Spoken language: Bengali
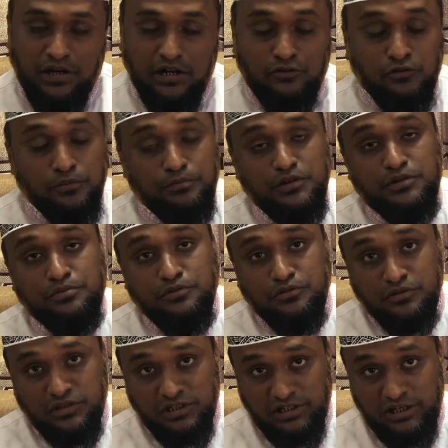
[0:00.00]
প্রায় চব্বিশ
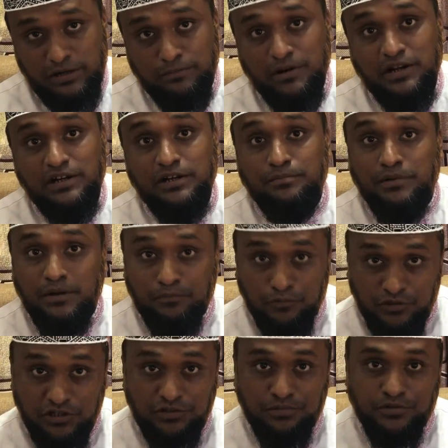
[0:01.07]
বছর থেকে এবার নিয়ে প্রায়
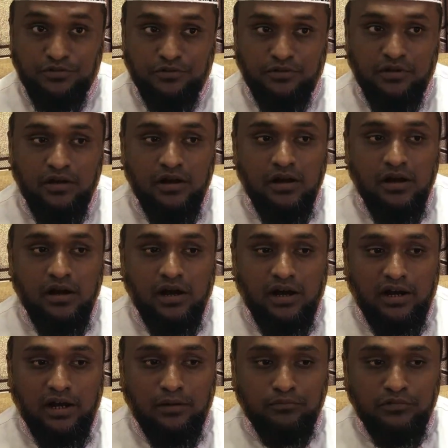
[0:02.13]
পঁচিশ বছর
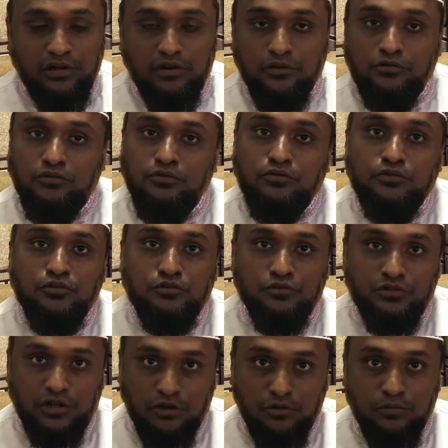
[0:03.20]
আলহামদুলিল্লাহ অত্যন্ত
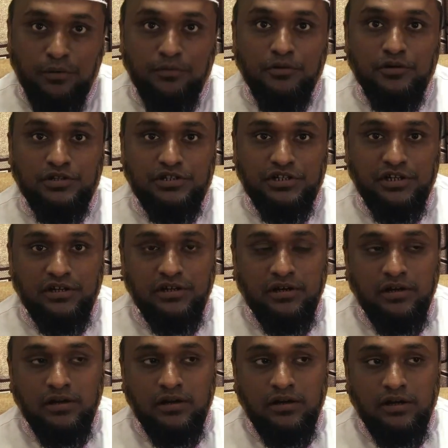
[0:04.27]
সুচারুভাবে হচ্ছে
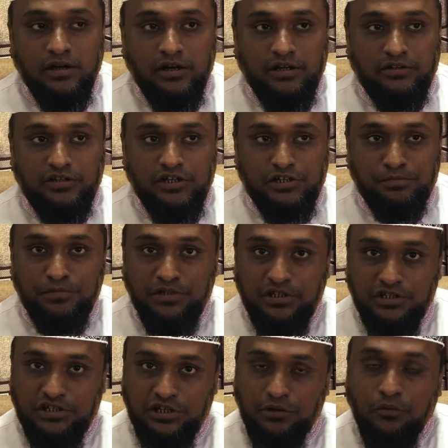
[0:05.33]
দেশ
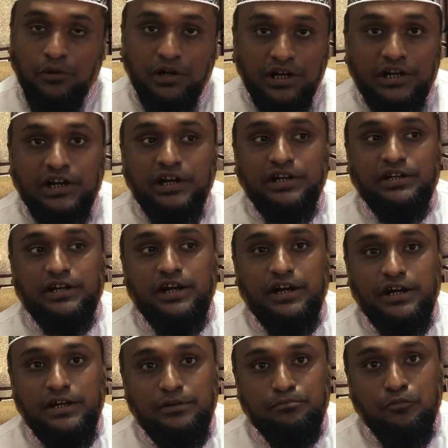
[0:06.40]
বিদেশে অনেকেই
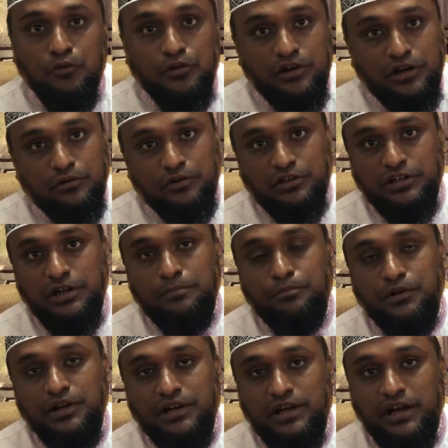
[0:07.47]
এই বোর্ডের অধীনে
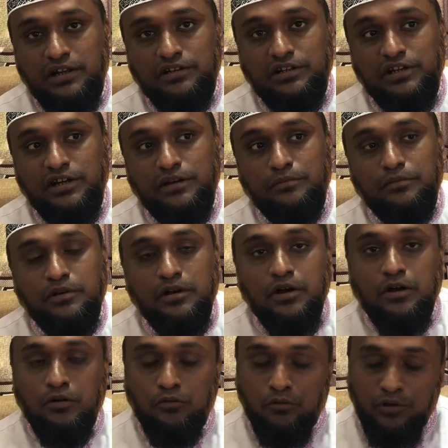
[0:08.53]
পরীক্ষা দিয়ে
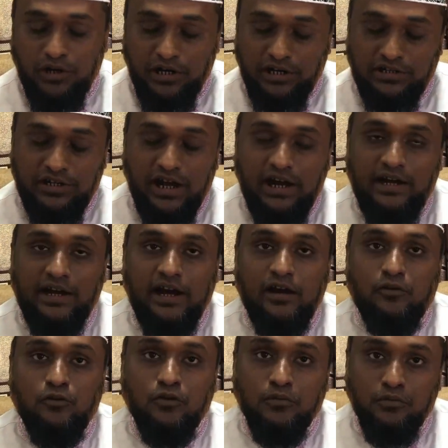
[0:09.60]
অনেক জায়গায়
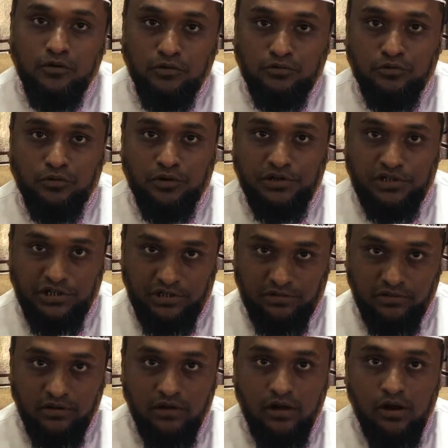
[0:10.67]
কর্মরত রয়েছেন
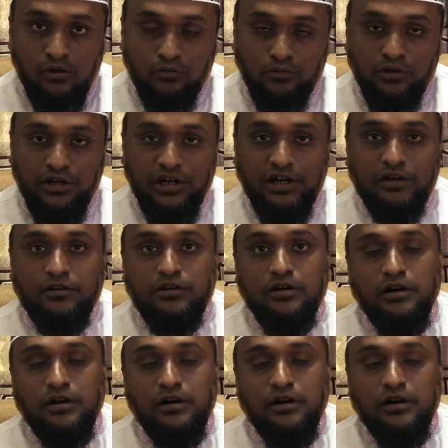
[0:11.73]
অনেক